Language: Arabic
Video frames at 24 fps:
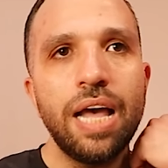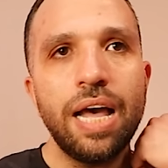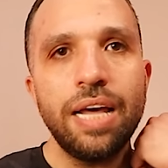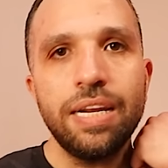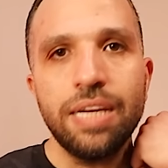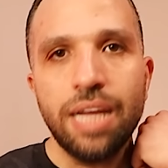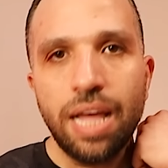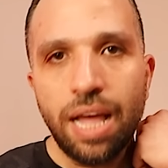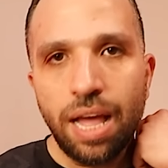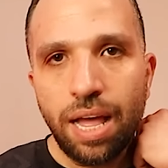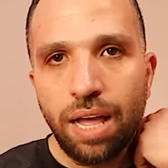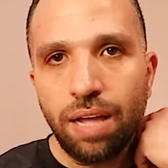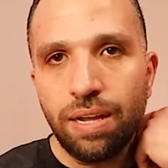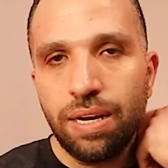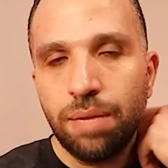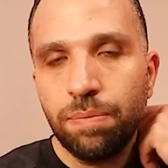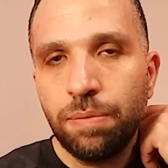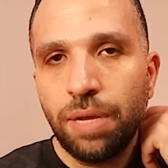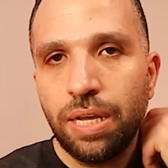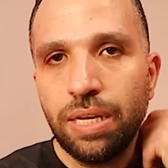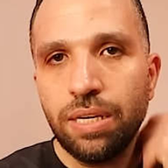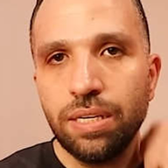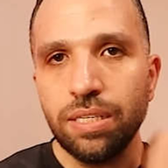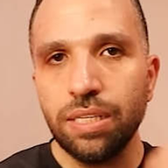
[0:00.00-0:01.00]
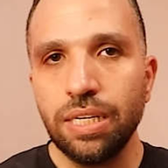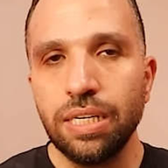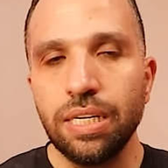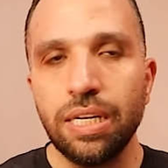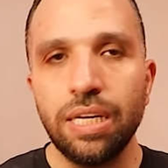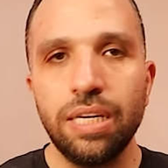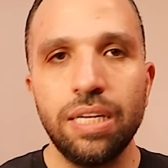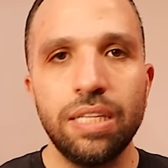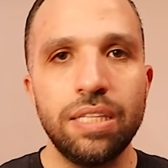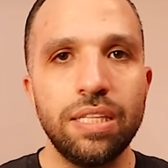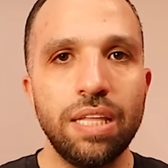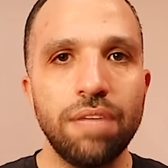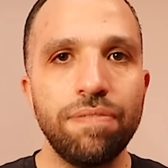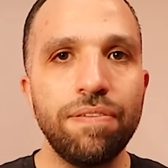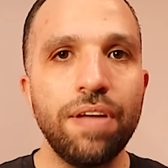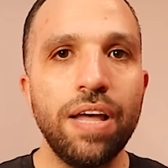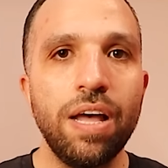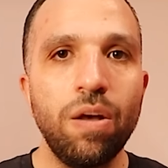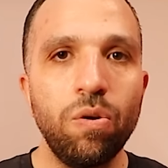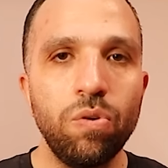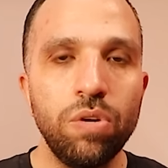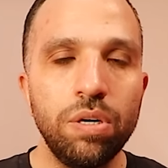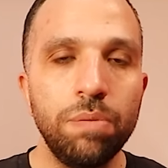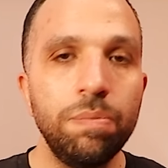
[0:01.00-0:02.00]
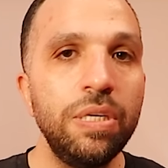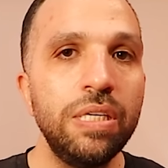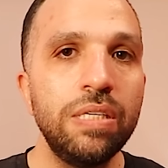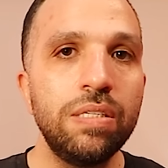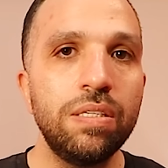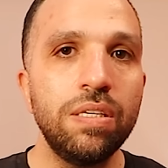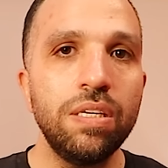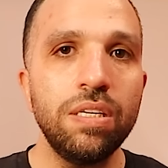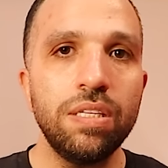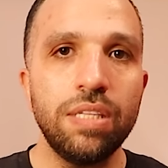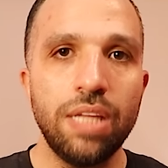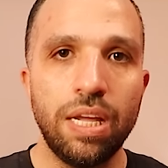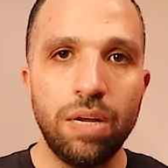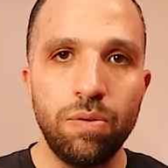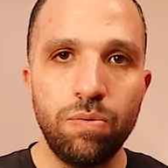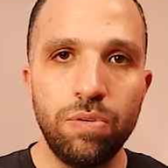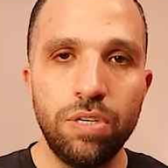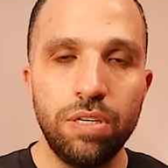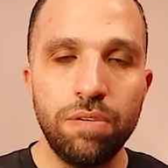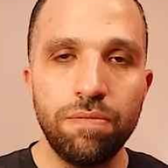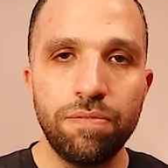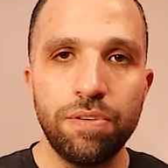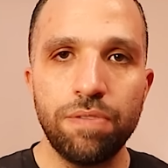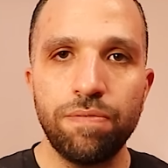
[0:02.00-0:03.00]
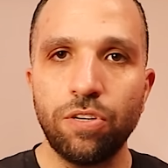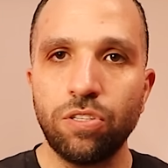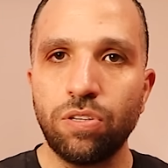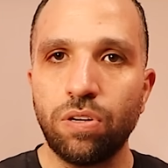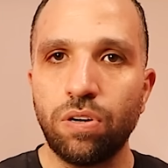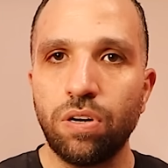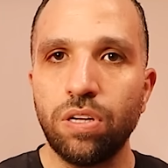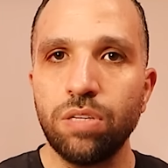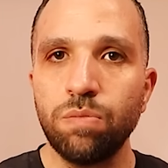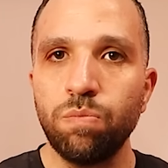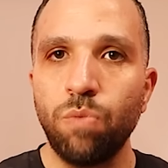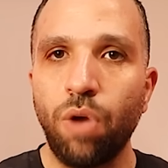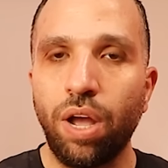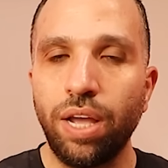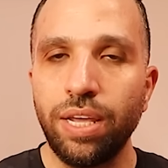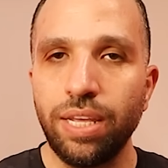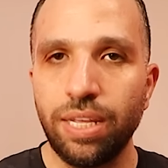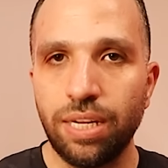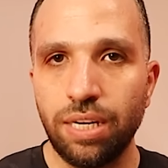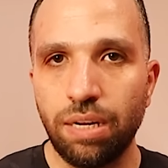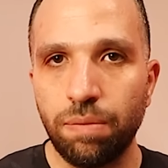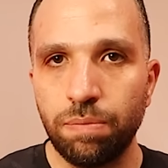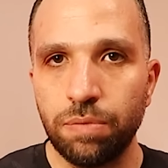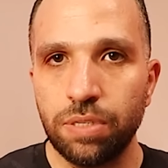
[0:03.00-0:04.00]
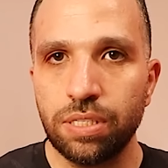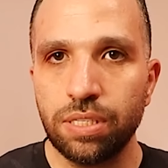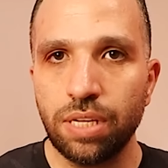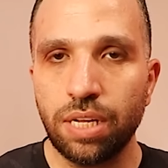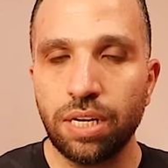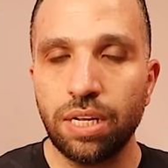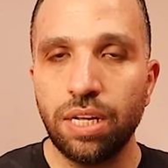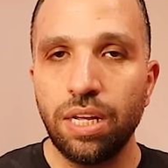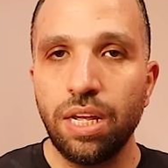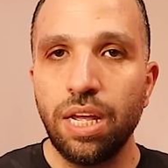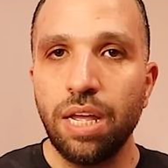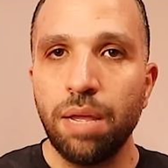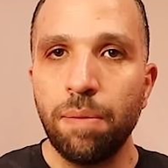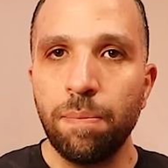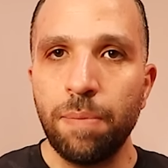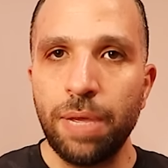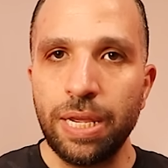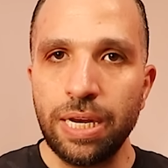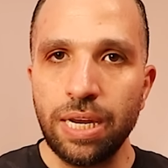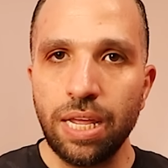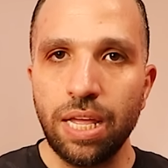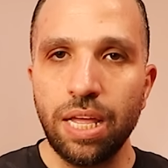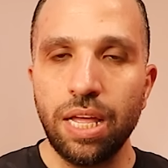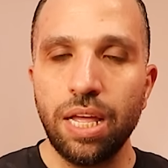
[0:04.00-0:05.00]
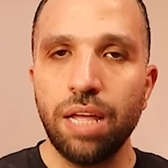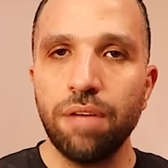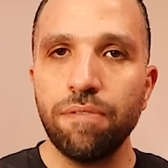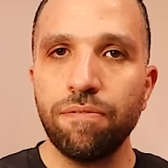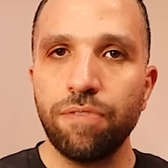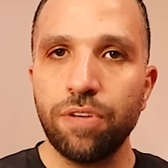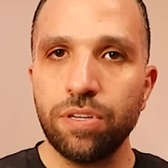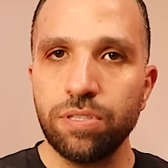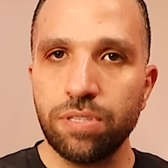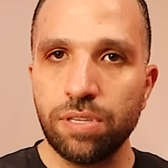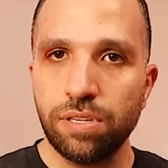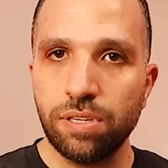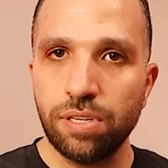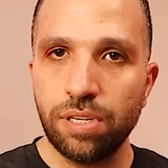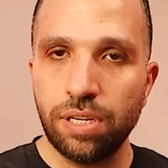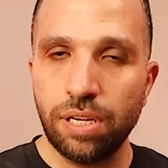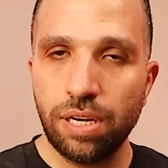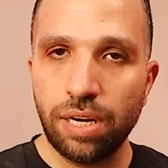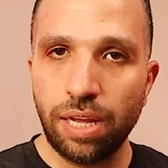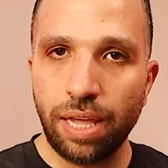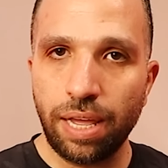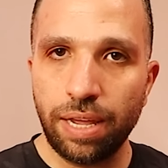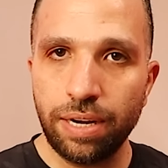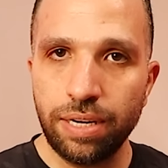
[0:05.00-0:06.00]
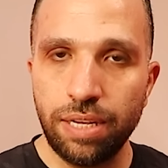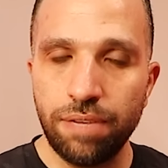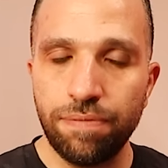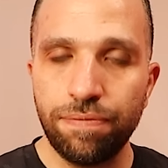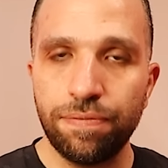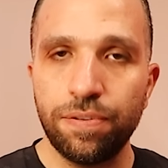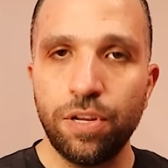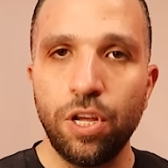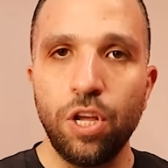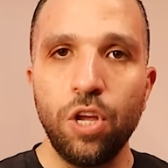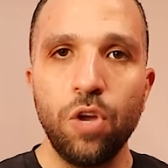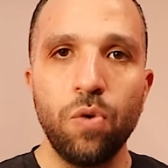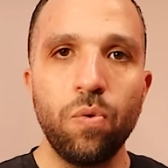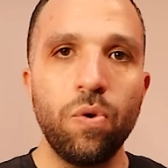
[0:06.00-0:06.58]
انا اعلم جيدا ان التفاعل بيزيد قوي في فترات معينه من السنه منها فصل الخريف